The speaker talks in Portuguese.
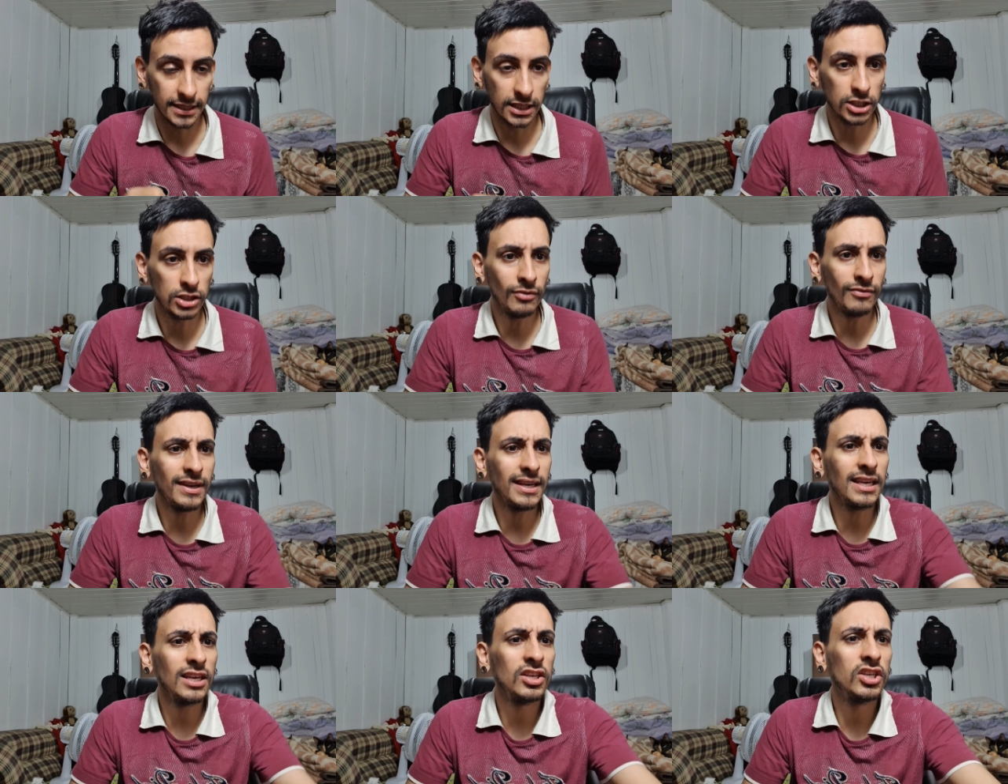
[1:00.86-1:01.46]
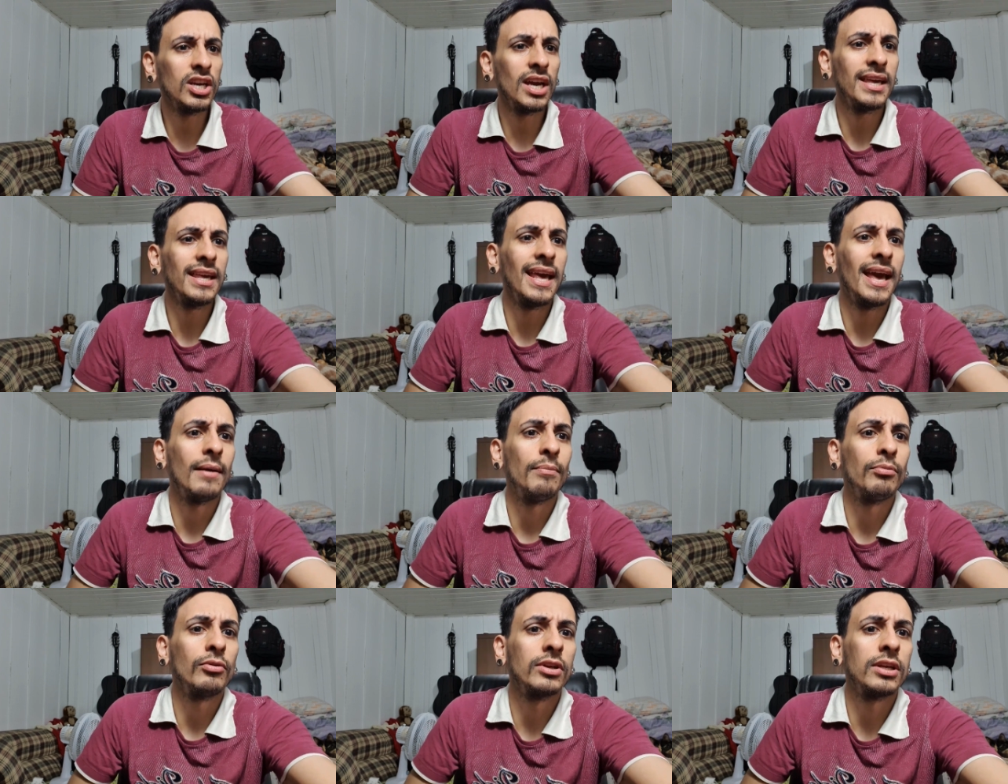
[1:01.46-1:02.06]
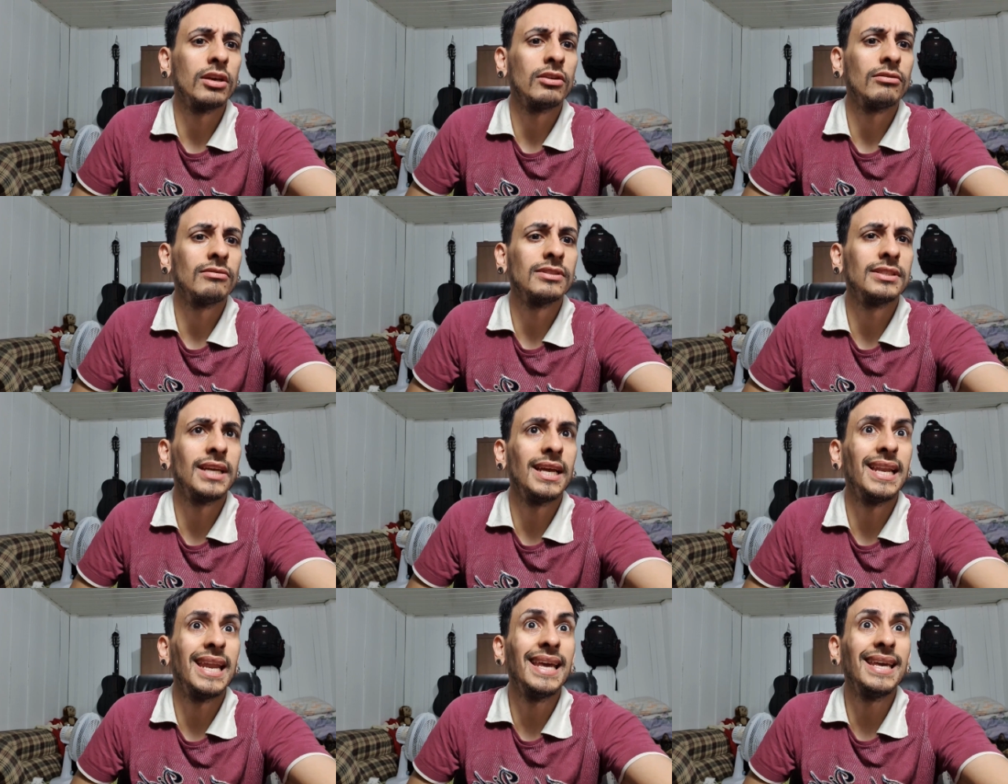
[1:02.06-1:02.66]
Deixa eu ver que dia que é, porque eu não
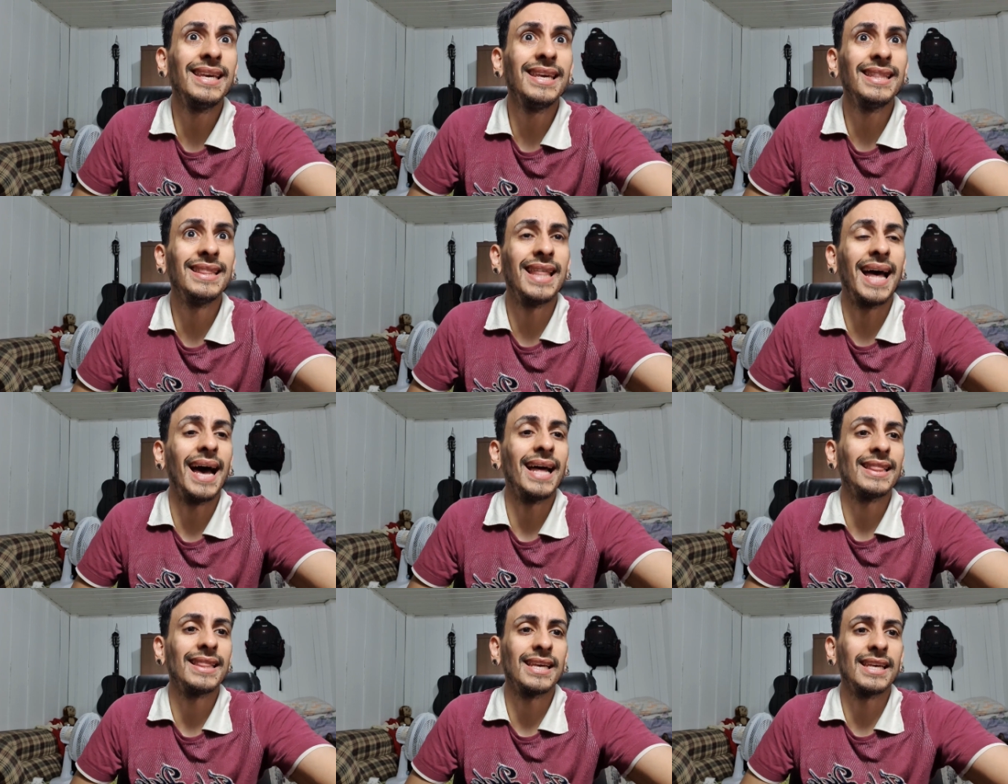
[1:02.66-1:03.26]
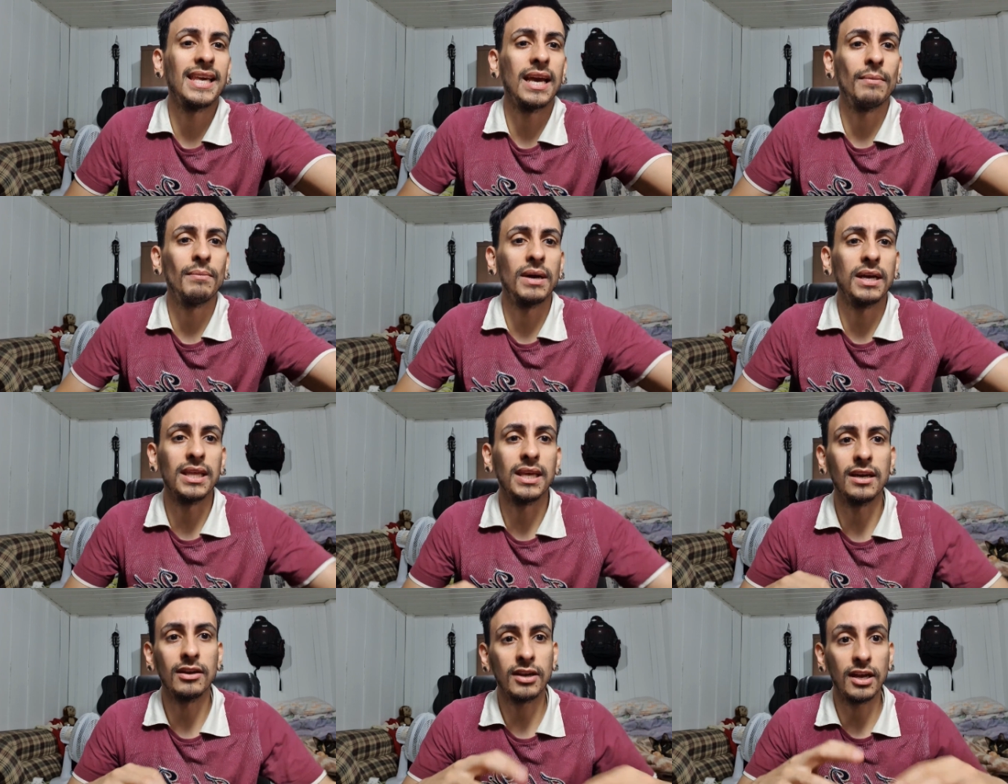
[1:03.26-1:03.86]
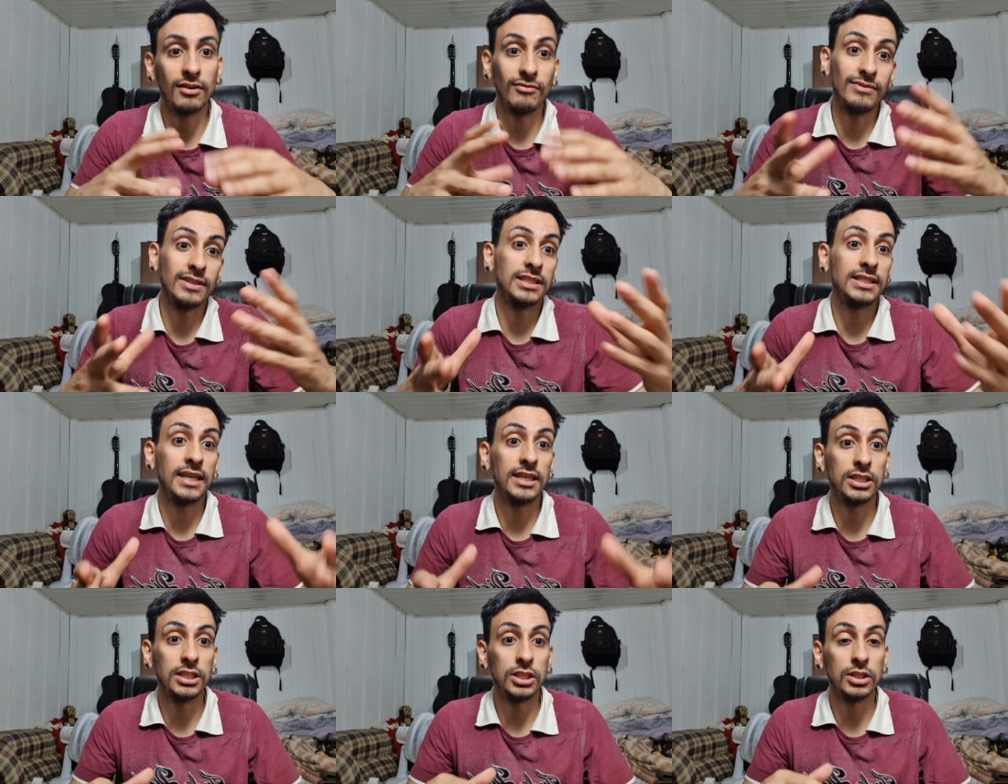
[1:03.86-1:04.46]
sei nem que data que é amanhã, quero ver
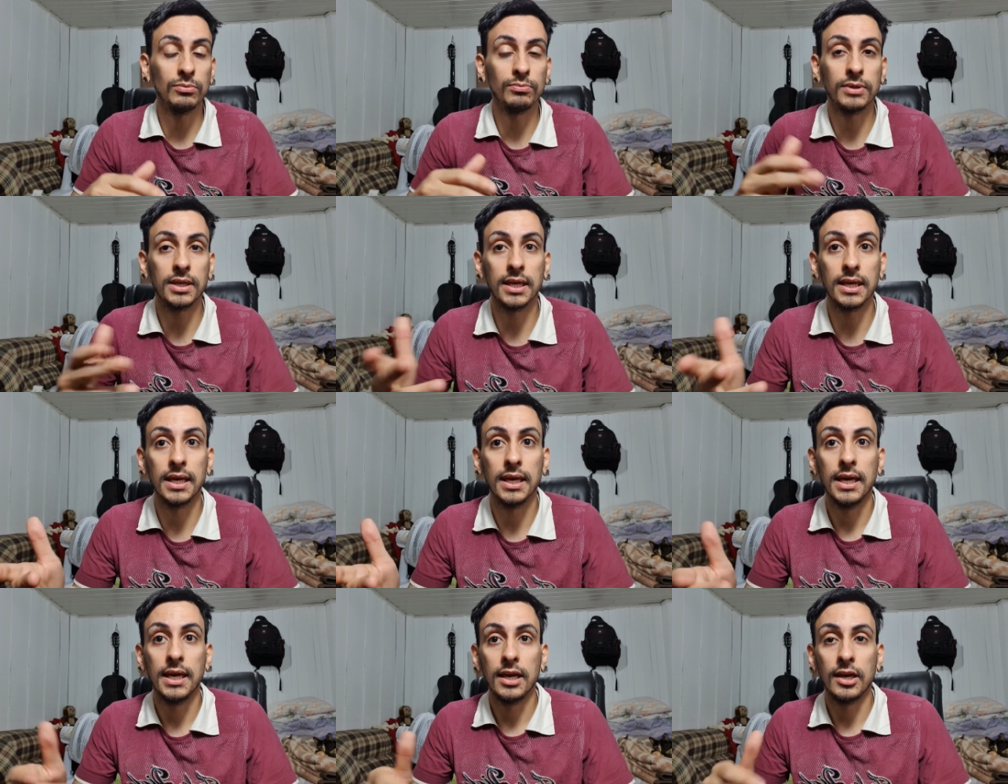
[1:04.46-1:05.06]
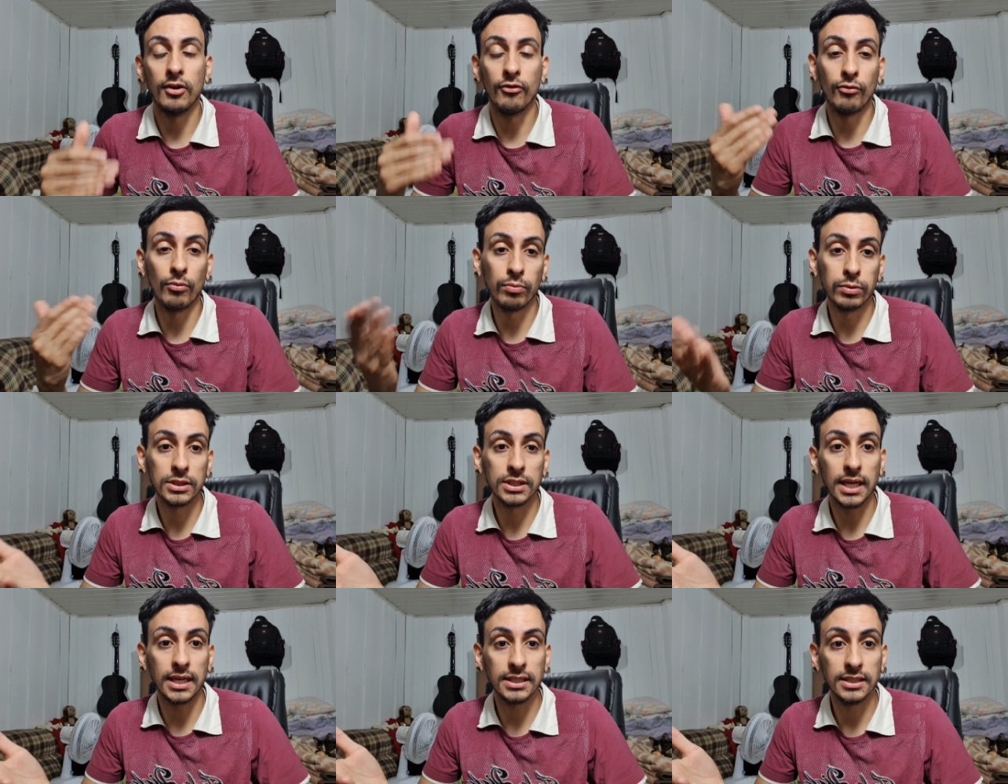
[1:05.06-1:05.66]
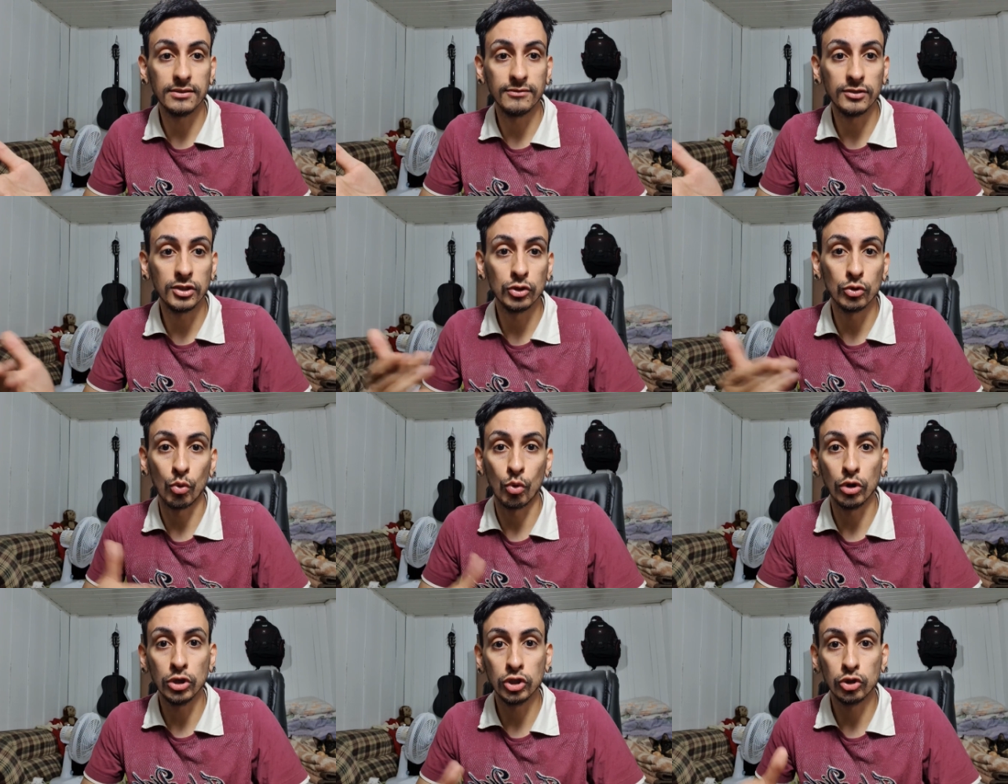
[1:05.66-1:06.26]
certinho, porque eu vou postar esse
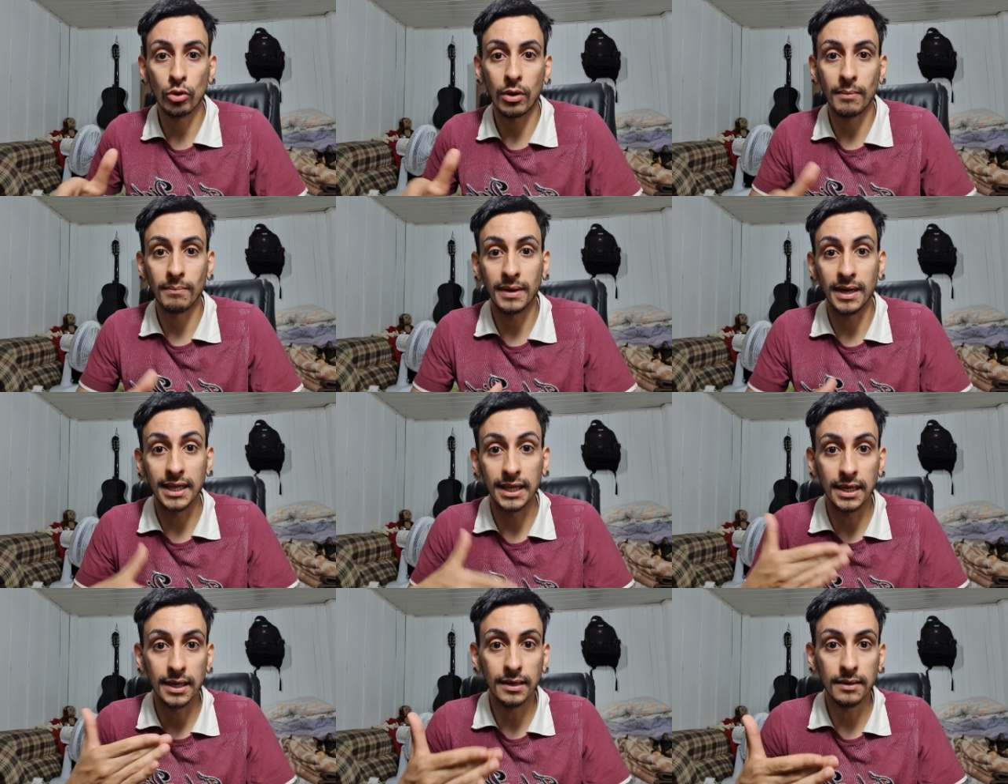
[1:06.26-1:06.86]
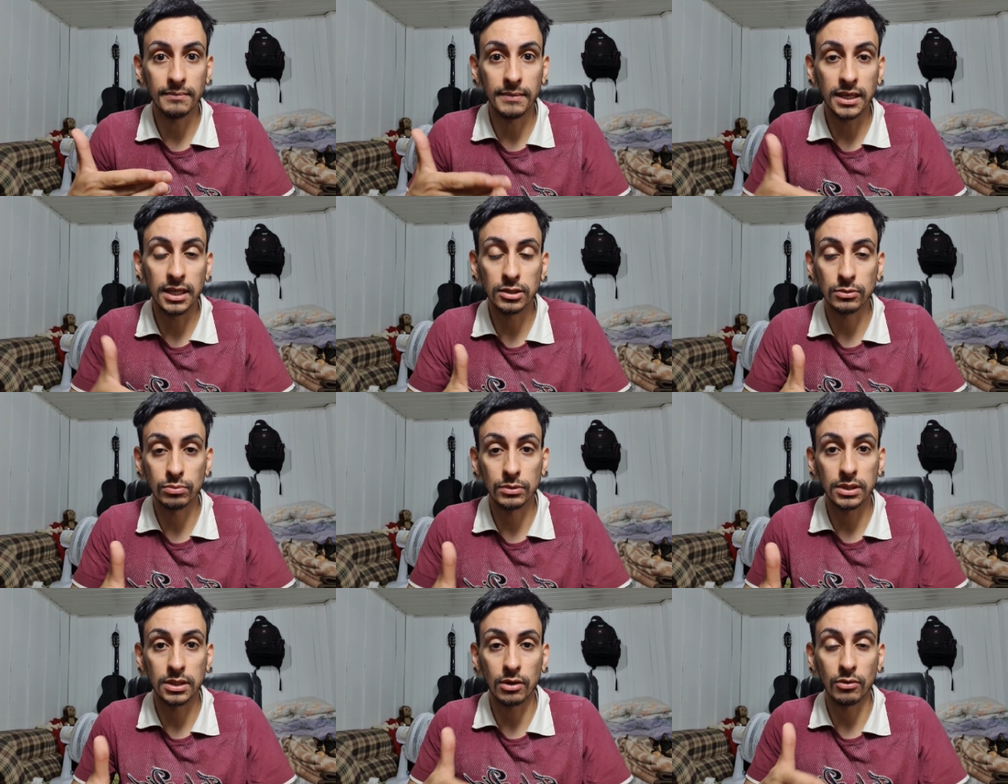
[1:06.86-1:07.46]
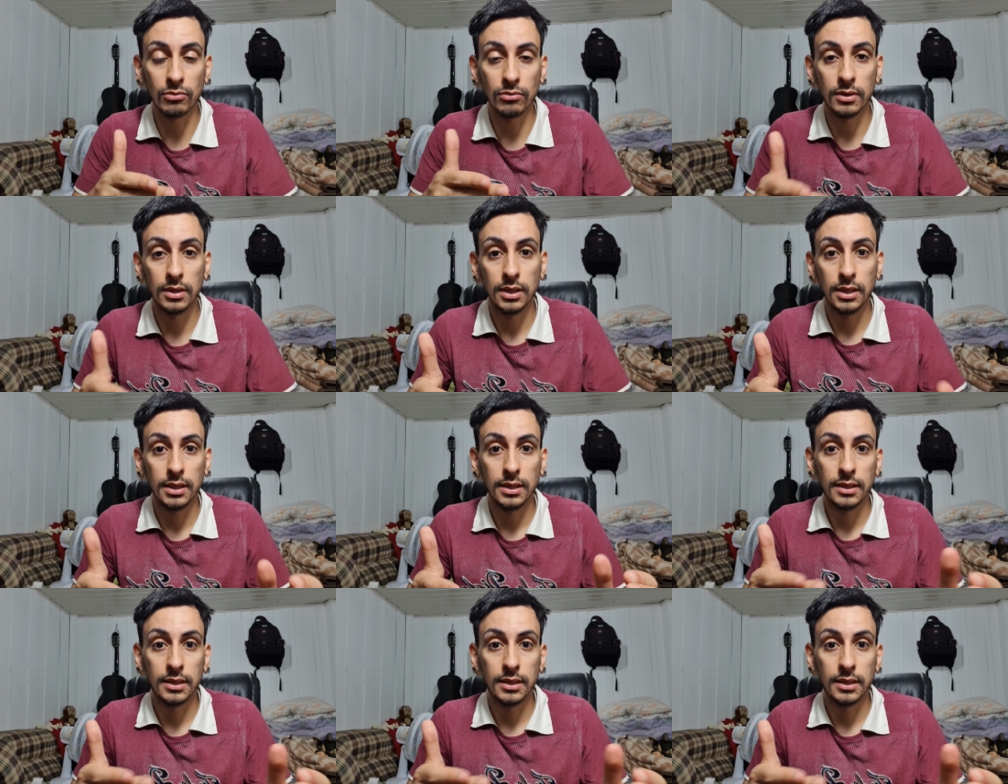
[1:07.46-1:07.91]
vídeo hoje ou amanhã mesmo, então